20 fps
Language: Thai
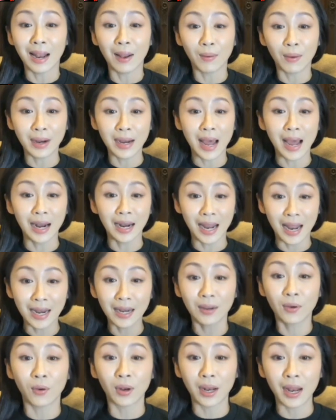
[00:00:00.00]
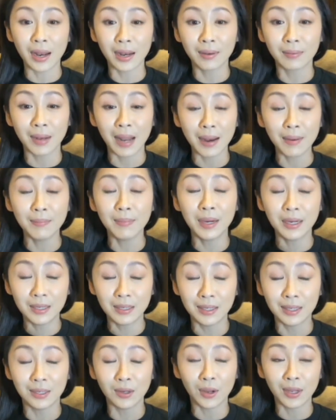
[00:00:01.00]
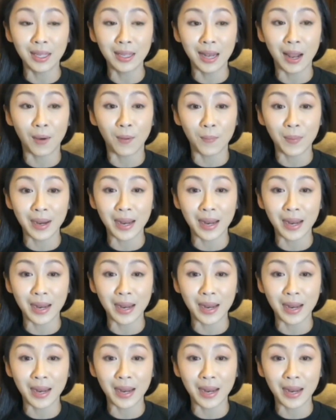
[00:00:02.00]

เราก็นั่งเล่นกดเล่นมือถือโดยที่เรา